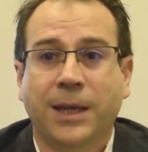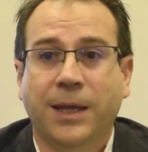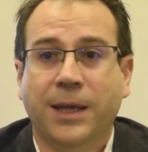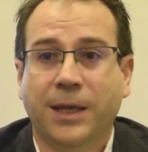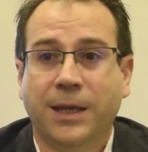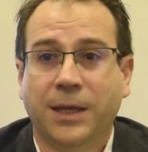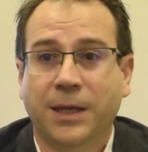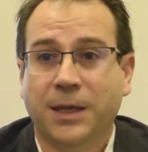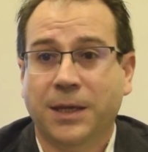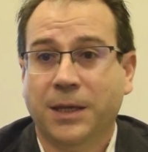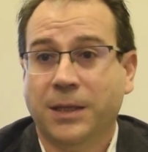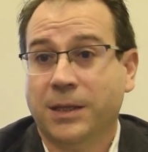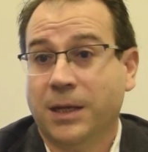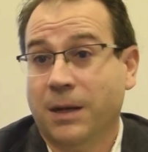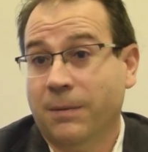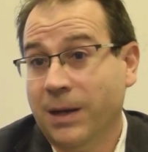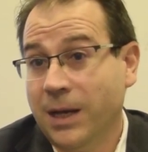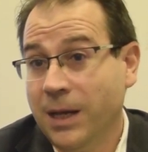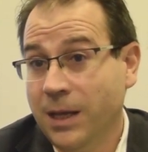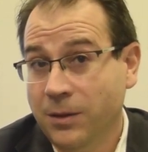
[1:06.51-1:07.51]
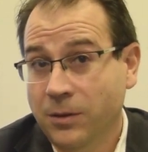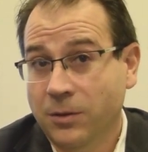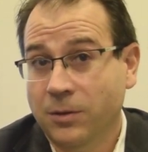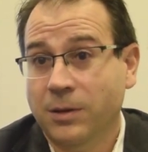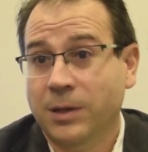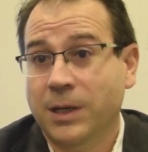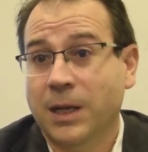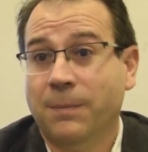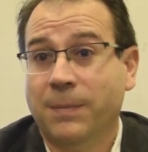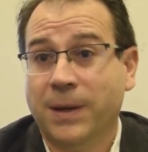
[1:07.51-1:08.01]
eh,
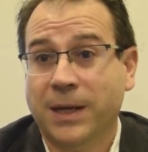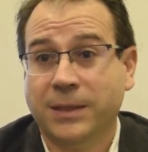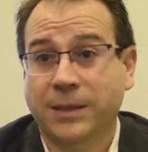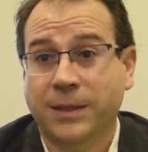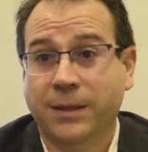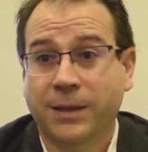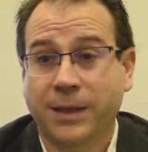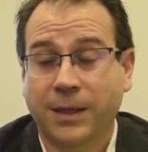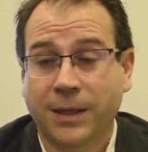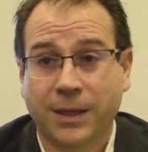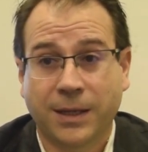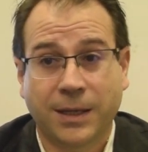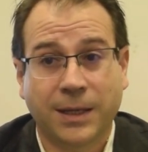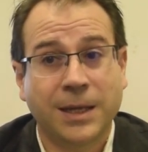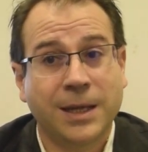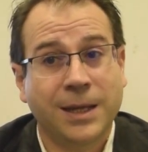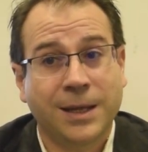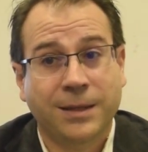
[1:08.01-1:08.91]
trabajando en la parte de,